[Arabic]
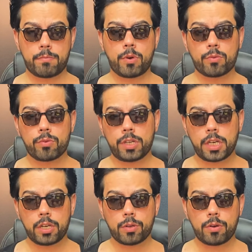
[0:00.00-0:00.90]

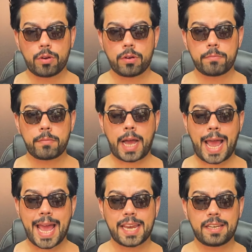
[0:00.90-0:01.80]
موضوعنا اليوم
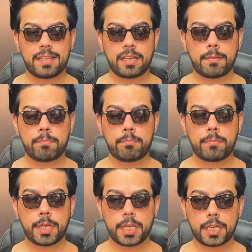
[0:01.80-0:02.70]
عن
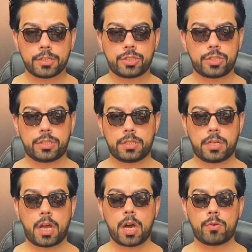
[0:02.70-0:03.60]
ميش
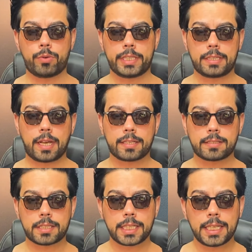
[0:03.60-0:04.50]
أو
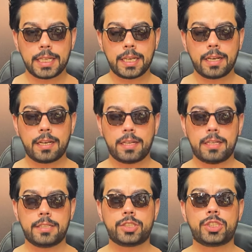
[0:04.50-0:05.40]
تخصيل
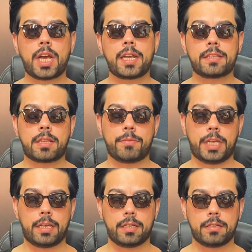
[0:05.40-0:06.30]
الشعر
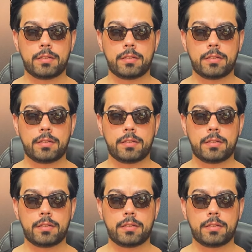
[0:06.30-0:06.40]
الطبيعي